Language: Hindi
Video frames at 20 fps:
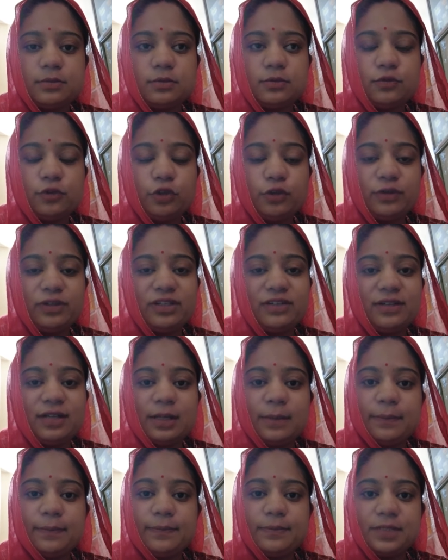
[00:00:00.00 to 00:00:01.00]
फुटवेयर वाला
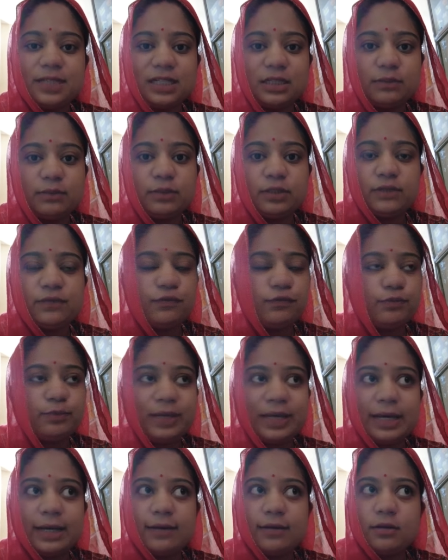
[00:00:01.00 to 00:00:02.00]
साथ में
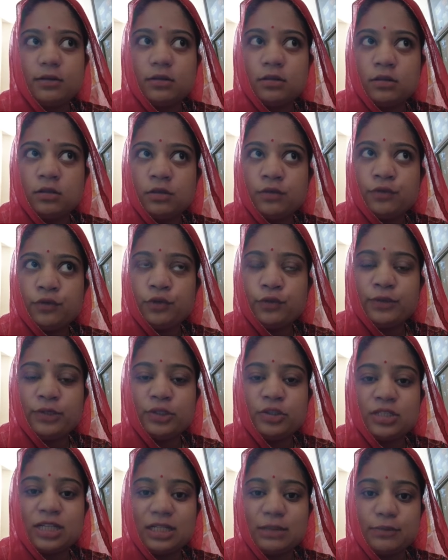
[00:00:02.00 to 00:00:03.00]
बैग और, और फुटवेयर तो
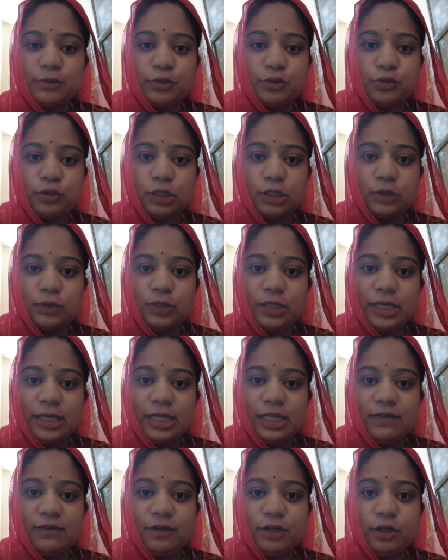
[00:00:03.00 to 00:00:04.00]
साथ में शूट करूँगी एक
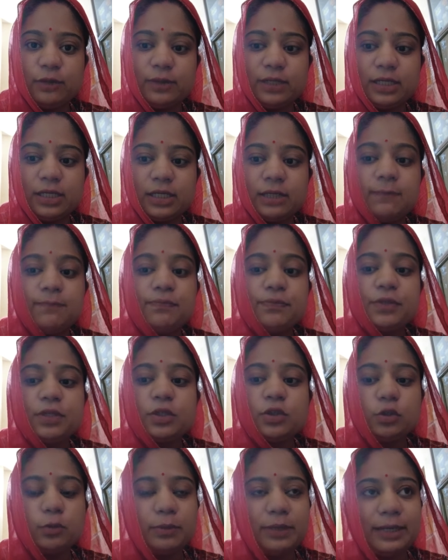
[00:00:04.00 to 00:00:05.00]
ही वीडियो बनेगा
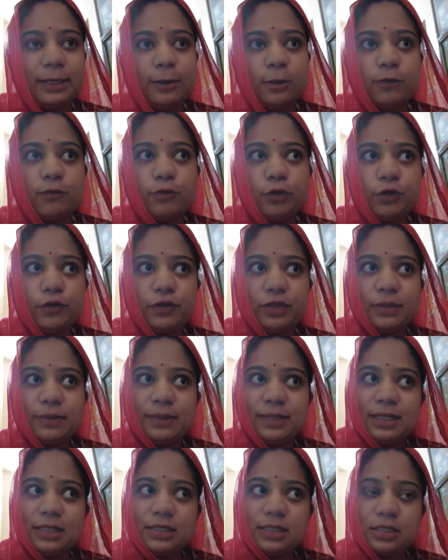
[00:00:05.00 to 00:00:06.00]
तो बैग और फुटवेयर
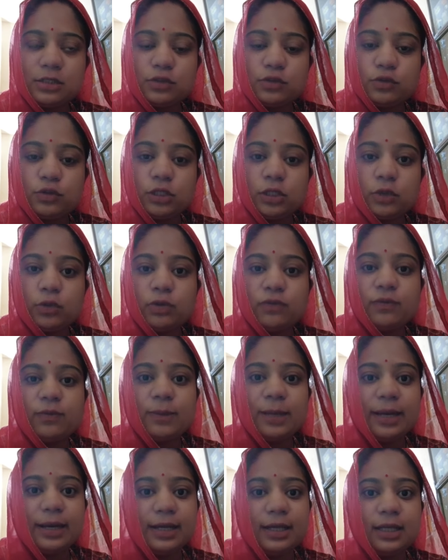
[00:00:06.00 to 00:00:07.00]
पहले साथ शूट करूँ या फिर
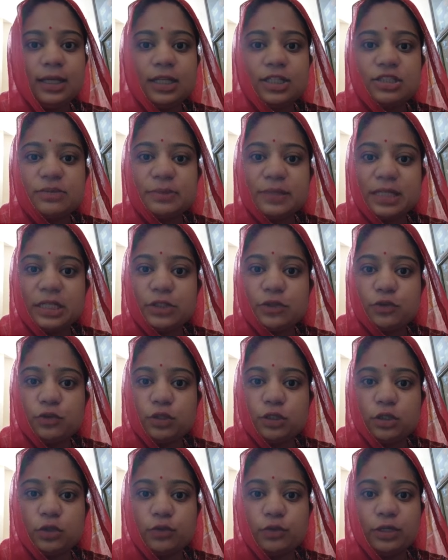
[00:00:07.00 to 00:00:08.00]
बैंगल कलेक्शन पहले शूट
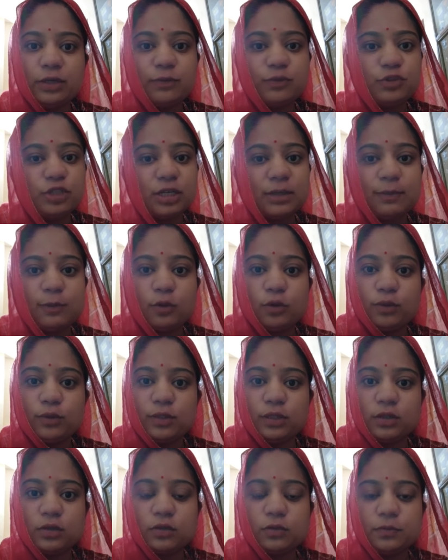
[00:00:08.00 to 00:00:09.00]
करूँ ये मुझे आप लोग
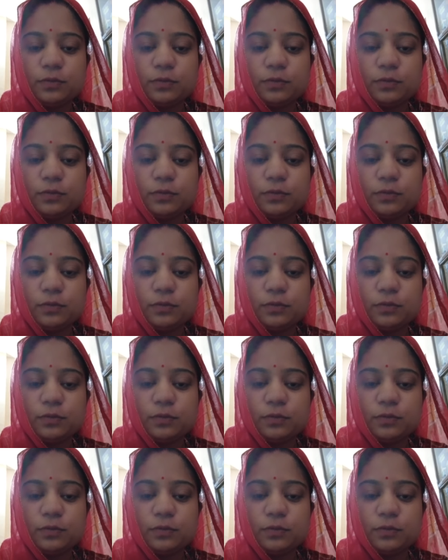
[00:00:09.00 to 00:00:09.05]
बताओ